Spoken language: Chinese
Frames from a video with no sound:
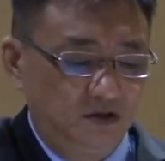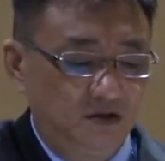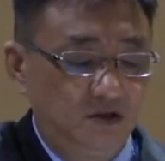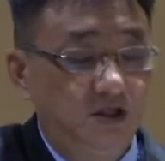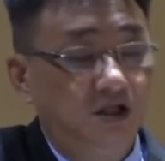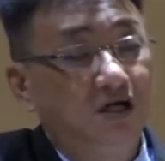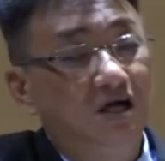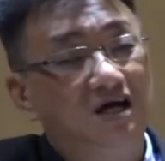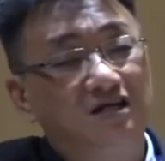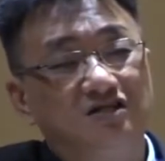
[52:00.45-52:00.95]

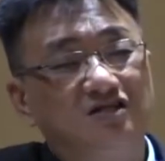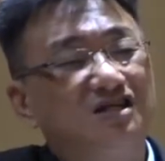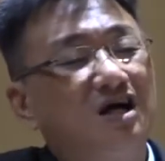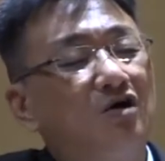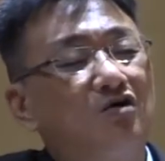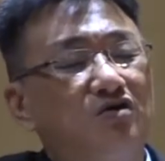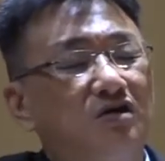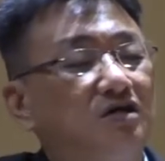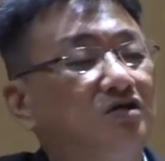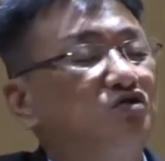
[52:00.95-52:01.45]
您看，
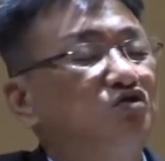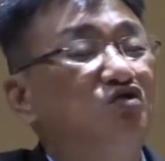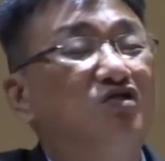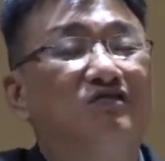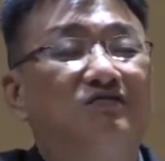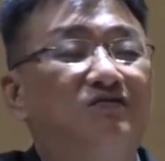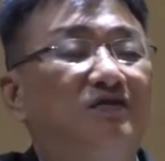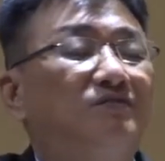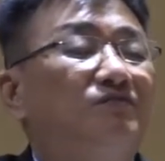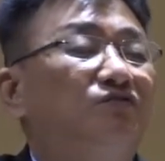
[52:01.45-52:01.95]
照人
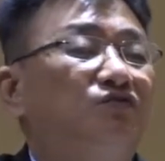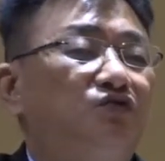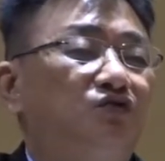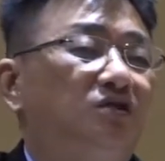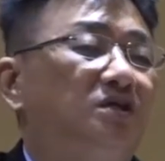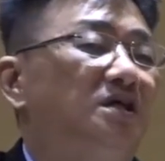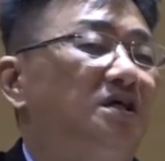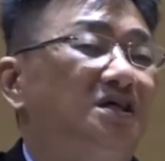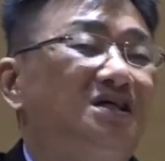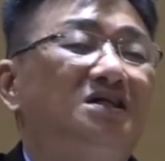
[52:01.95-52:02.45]
所吩咐
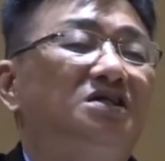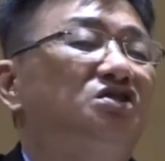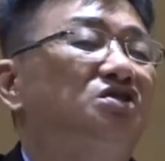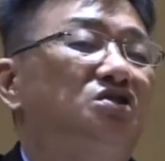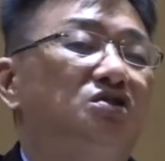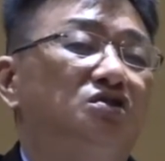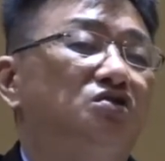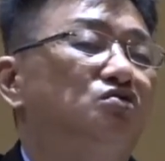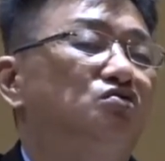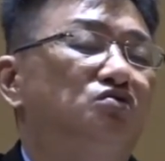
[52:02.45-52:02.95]
的意
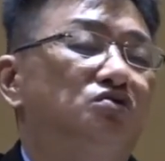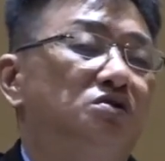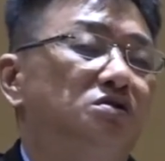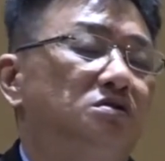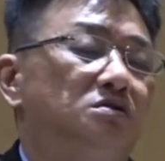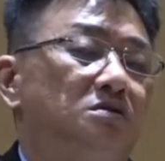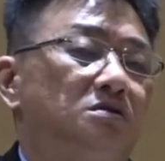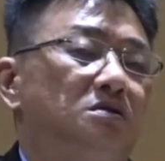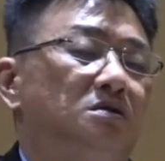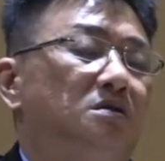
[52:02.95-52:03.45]
思就
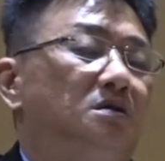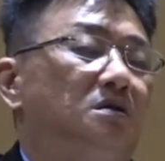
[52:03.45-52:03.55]
是